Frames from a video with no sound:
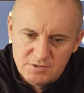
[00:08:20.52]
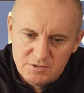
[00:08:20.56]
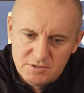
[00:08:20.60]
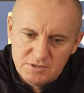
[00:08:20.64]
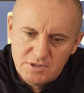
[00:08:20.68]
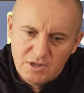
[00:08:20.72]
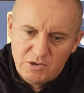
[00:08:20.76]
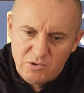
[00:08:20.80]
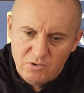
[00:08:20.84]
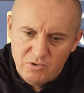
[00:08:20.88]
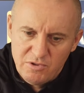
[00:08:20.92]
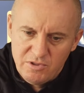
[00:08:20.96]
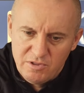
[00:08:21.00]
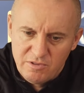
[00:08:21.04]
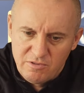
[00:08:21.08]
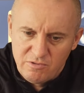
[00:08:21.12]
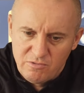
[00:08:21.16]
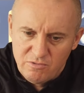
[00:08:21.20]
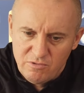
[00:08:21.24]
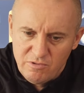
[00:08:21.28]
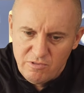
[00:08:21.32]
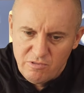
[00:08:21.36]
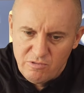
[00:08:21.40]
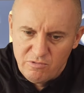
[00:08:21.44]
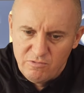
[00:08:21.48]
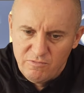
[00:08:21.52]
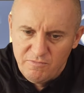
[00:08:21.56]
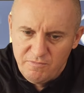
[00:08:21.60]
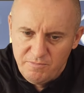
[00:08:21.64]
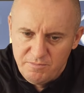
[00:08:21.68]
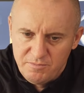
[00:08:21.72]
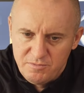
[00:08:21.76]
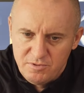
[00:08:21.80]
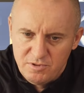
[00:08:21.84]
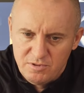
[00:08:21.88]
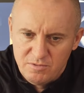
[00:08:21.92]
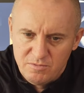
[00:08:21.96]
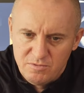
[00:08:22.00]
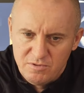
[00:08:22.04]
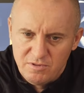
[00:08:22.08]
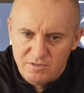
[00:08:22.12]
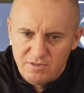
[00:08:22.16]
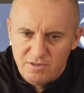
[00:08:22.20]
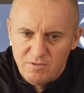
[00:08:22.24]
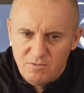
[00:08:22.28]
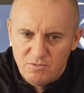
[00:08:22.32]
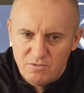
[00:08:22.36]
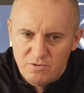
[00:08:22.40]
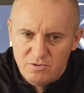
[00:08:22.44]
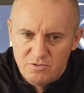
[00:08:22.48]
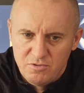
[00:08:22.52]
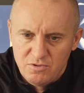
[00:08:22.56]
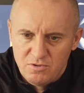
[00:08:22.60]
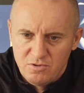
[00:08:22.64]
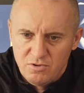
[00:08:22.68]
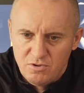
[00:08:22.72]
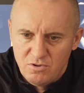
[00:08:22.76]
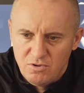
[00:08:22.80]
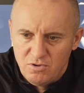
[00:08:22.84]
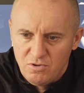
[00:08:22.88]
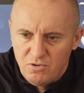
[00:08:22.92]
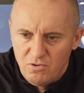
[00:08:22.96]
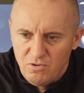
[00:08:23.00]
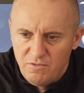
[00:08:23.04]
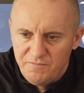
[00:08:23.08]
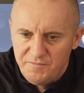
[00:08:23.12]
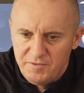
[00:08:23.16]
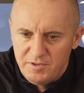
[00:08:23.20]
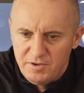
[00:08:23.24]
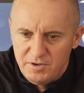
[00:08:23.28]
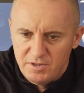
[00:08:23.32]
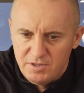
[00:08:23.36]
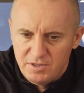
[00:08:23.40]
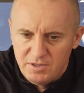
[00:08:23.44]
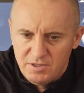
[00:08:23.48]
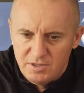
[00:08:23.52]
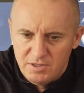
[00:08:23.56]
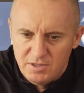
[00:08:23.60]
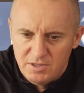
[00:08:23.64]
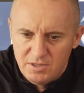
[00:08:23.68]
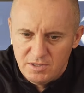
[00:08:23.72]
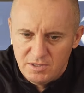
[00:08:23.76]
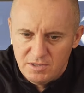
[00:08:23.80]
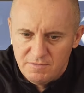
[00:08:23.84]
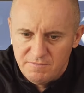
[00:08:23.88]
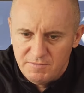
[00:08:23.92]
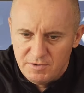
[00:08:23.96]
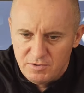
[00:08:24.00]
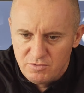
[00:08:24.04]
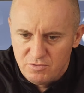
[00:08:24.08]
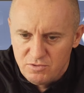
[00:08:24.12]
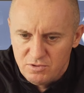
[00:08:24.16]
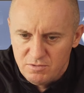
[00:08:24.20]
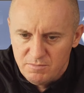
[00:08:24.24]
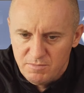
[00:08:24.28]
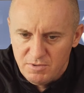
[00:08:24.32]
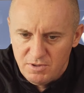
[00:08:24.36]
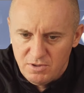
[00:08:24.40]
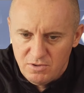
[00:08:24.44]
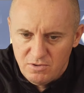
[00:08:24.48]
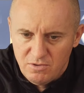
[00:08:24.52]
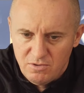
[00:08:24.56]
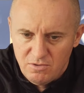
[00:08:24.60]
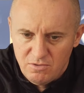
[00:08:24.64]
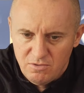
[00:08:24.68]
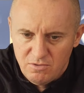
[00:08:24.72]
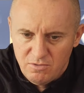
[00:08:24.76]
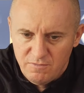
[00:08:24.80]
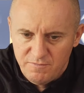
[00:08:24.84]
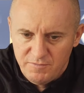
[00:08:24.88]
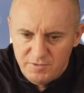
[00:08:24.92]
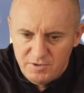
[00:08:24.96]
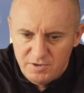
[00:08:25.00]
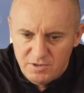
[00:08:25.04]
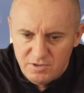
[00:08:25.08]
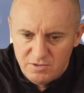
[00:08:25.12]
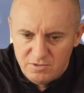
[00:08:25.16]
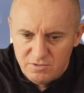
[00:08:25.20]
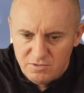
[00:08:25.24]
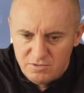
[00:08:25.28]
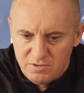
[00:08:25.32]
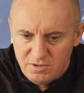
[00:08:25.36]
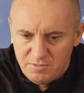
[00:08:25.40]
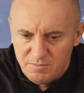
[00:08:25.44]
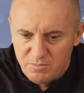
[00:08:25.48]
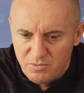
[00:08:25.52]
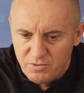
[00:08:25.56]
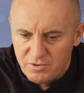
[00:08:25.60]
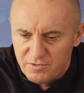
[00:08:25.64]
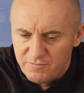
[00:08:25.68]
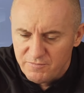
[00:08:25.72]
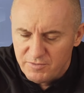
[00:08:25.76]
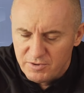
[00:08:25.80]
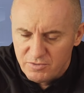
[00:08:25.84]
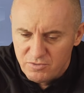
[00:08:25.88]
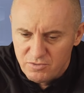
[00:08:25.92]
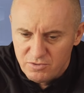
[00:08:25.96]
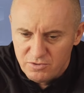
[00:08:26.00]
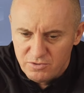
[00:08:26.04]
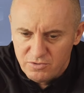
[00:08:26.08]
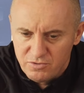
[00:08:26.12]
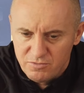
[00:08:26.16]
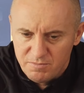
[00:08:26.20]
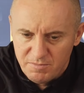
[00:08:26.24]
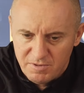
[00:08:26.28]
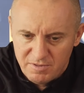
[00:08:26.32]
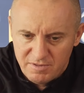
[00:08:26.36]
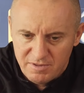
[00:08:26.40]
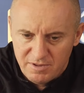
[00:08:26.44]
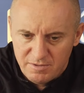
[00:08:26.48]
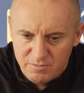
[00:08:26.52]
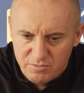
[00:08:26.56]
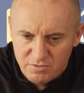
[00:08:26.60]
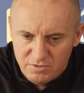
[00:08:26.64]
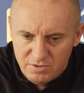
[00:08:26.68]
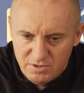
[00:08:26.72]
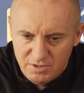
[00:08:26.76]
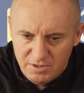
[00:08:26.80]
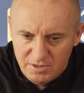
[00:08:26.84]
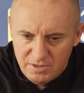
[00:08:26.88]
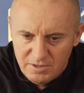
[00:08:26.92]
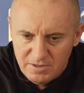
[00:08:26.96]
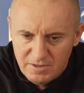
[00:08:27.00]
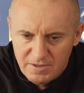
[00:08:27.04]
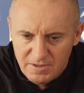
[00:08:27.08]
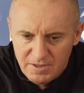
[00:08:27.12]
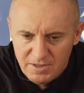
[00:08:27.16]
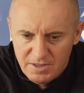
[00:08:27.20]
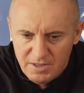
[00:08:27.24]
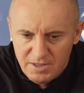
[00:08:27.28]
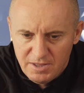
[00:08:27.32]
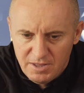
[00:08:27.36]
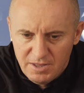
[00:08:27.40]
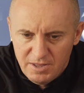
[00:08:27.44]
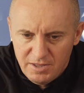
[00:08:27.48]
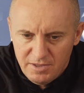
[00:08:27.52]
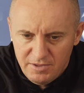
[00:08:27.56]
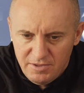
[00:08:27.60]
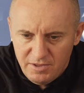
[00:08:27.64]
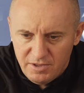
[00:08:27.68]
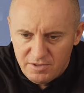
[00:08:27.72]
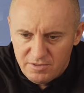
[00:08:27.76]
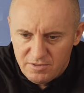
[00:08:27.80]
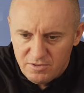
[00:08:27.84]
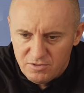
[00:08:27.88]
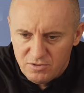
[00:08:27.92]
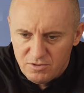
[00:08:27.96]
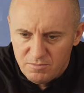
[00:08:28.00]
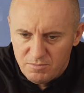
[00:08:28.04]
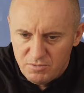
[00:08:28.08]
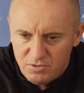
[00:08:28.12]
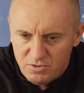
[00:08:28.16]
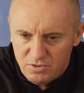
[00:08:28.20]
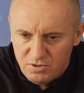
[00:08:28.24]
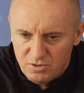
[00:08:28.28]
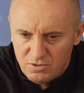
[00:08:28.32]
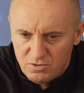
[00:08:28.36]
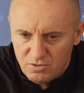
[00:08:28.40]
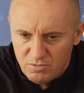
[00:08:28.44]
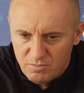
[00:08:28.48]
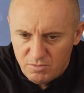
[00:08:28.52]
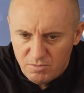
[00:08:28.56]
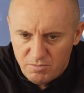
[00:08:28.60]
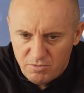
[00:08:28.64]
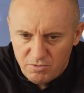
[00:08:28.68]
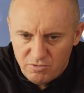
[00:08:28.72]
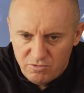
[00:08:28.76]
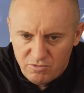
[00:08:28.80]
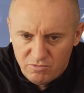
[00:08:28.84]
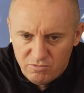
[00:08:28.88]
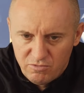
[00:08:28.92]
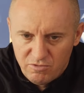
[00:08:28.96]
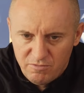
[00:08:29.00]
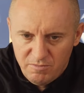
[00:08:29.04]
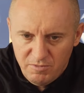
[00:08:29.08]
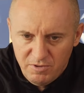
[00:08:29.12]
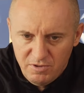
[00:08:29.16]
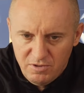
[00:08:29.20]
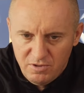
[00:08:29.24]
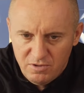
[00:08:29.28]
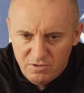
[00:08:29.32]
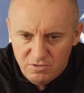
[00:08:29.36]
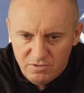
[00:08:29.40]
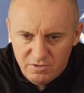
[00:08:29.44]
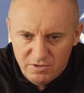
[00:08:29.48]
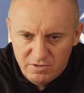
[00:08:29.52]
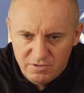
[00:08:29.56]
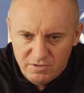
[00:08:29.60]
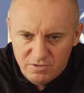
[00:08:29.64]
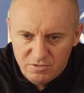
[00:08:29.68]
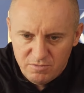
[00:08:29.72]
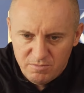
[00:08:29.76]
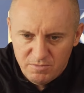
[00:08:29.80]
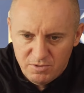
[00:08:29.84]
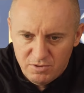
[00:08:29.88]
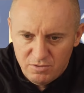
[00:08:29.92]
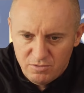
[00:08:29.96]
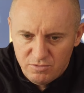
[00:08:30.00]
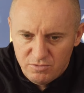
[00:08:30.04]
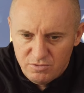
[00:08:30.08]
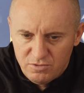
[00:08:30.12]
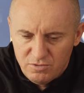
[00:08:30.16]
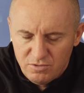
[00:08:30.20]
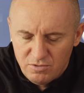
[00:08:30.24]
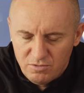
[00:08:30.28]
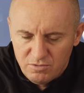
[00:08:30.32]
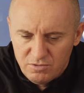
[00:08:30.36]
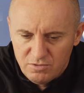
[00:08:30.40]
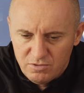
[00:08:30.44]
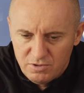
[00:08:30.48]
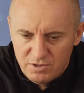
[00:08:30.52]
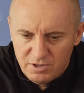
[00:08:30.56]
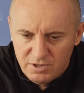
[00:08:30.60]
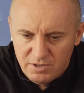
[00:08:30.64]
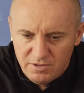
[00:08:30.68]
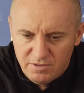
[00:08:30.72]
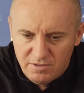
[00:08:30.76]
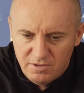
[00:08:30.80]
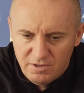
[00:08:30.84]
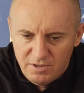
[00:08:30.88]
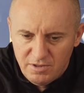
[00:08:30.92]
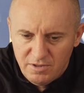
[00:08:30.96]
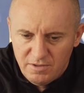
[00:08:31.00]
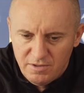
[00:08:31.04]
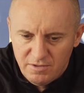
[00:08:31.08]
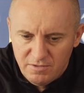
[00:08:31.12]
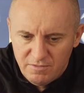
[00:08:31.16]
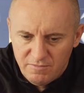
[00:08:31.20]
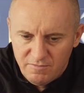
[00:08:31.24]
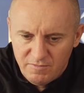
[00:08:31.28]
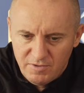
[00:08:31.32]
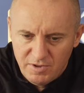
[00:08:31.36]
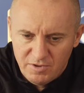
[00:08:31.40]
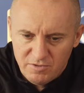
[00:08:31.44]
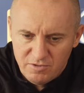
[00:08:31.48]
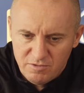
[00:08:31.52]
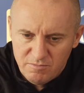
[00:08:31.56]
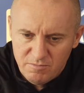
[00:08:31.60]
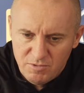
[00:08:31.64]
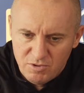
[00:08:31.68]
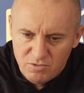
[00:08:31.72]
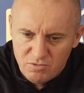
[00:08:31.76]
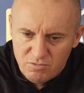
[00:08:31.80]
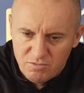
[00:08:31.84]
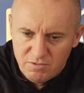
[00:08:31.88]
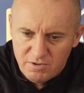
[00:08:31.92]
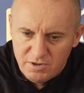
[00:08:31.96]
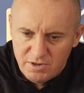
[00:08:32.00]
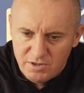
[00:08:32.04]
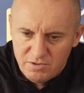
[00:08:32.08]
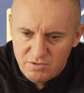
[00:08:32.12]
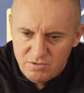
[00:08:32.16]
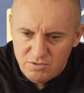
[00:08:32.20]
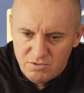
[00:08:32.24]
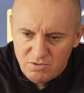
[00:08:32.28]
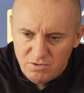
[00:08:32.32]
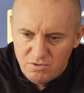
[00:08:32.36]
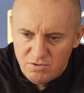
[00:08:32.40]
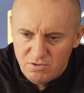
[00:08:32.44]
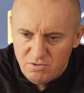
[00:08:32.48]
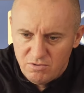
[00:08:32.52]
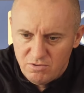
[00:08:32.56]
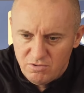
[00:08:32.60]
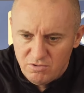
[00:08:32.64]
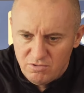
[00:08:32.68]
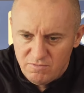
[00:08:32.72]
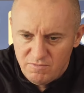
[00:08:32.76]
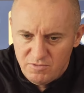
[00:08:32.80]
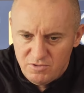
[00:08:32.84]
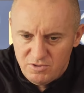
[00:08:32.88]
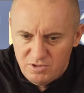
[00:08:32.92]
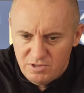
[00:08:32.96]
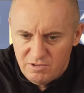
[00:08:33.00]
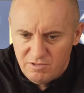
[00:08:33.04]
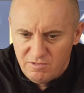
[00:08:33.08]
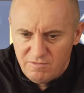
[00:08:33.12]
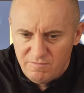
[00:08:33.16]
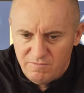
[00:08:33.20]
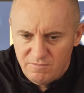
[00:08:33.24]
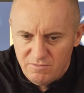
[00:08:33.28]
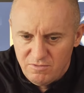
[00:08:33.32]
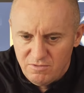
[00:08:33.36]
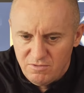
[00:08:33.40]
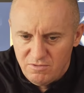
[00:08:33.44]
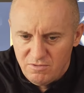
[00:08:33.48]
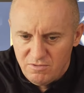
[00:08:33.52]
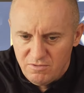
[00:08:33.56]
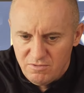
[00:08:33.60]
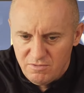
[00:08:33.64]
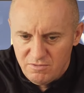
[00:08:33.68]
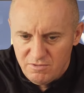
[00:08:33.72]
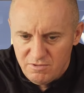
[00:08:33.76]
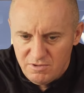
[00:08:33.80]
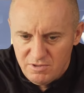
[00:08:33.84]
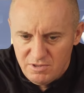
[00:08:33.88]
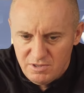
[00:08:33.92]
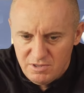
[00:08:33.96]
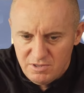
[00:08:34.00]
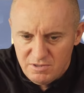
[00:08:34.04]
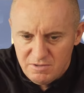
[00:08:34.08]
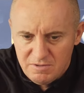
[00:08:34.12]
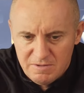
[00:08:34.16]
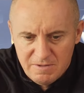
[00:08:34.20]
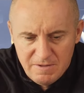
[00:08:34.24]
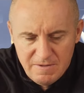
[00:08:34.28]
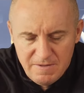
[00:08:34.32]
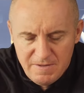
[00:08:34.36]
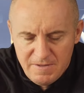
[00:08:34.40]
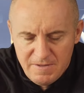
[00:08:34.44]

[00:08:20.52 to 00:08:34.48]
na koniec końców przede wszystkim chodzi o, o wynik i, i, walczymy o, o wynik. Do tej pory walczyliśmy zawsze i nie chcę, żeby się to po prostu zmieniło. Jesteśmy drużyną, która chce w każdym meczu grać o, o zwycięstwo i